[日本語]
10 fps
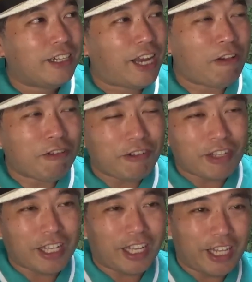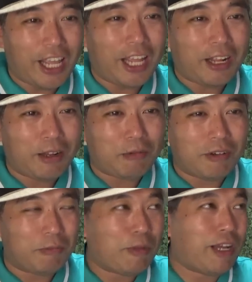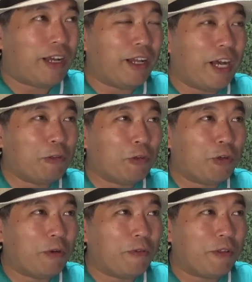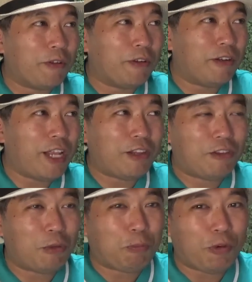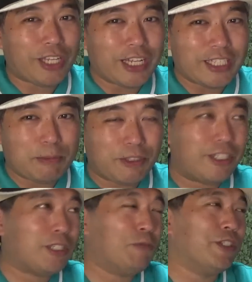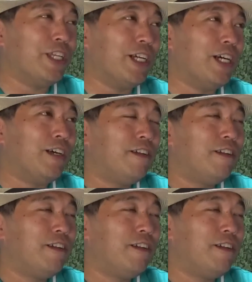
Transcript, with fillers: レオくんがね、まあ、あの、レッドっぽい感じもしなくもないが、